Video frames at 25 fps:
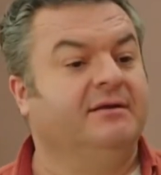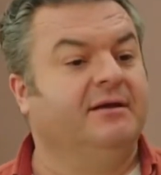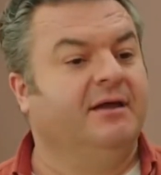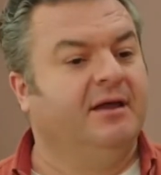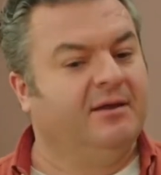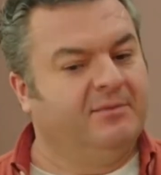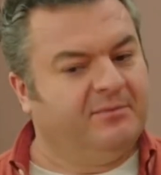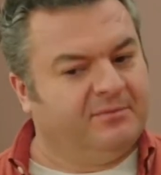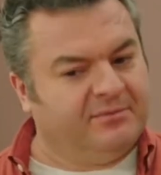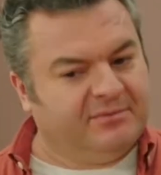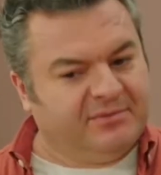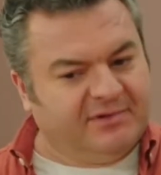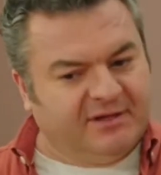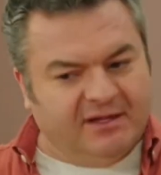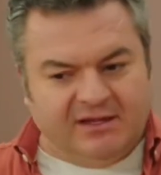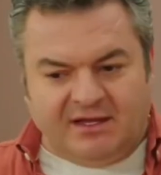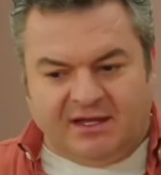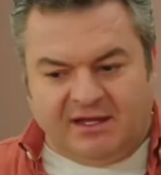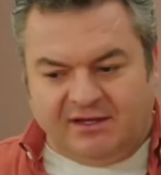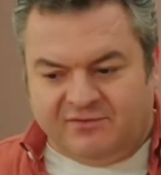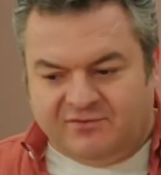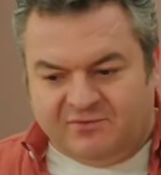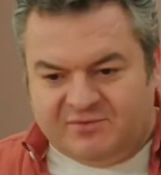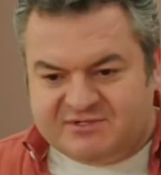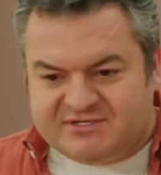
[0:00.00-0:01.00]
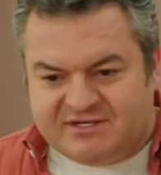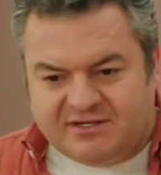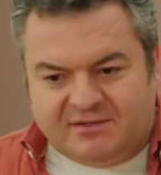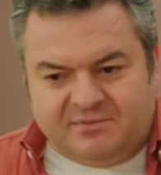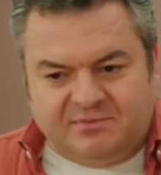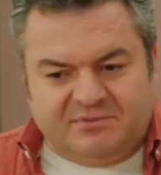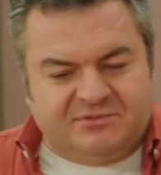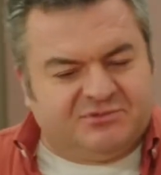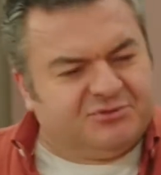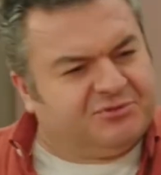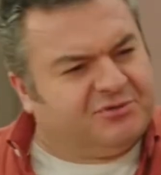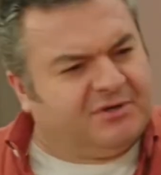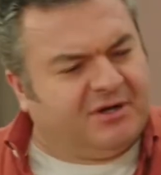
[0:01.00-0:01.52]
Hem yeni evimize de bir
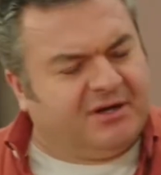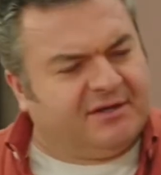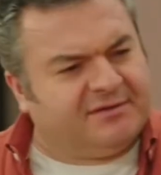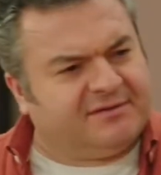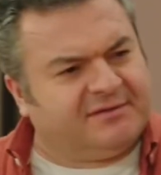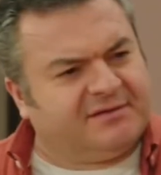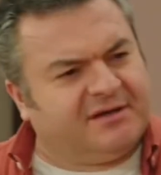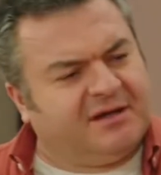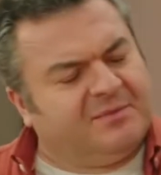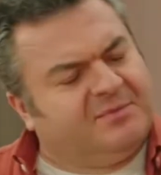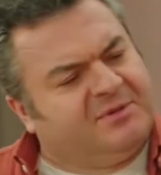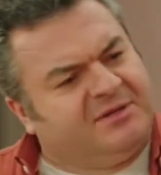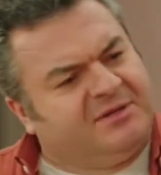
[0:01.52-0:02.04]
sürü hatıra